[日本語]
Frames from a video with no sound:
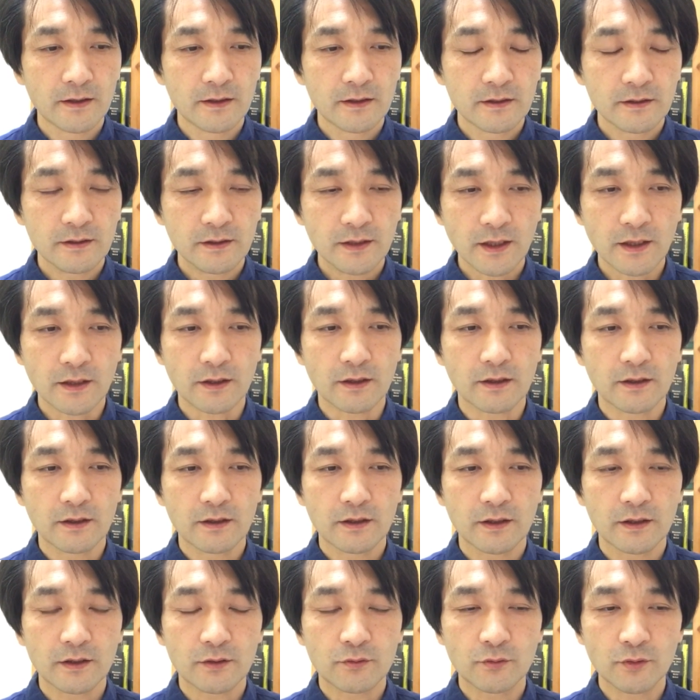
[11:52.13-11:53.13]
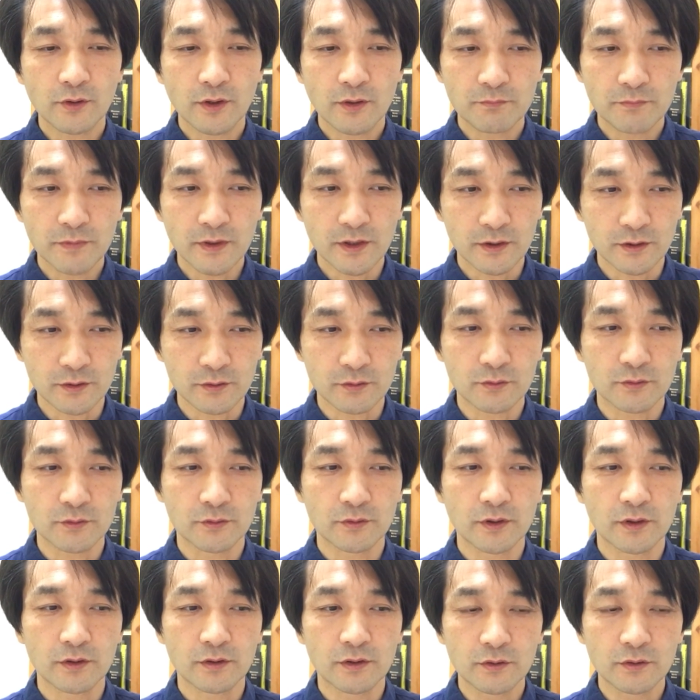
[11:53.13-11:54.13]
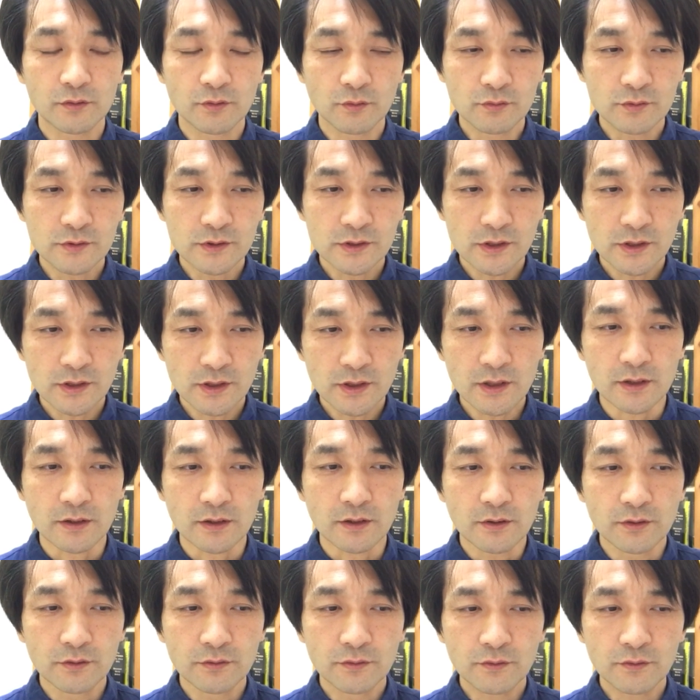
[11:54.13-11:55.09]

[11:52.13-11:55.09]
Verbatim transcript: でこれがメリット で同時に